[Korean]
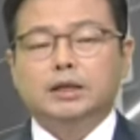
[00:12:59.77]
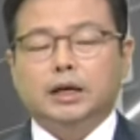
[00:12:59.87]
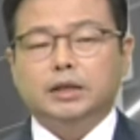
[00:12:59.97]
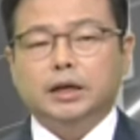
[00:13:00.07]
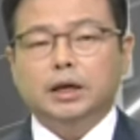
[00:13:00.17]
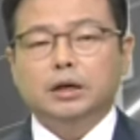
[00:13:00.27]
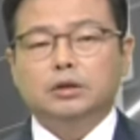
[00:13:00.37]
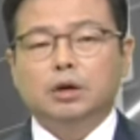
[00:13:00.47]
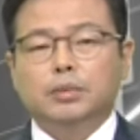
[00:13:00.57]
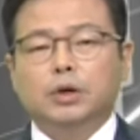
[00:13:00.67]
자세히
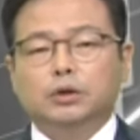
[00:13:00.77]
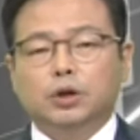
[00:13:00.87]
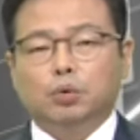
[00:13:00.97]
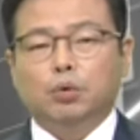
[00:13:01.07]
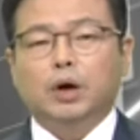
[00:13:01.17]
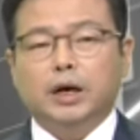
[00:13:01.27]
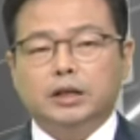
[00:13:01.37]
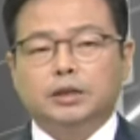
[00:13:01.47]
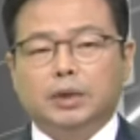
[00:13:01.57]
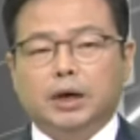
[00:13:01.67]
설명드리도록
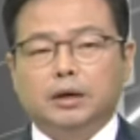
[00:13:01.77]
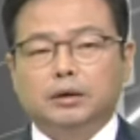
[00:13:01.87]
하겠습니다.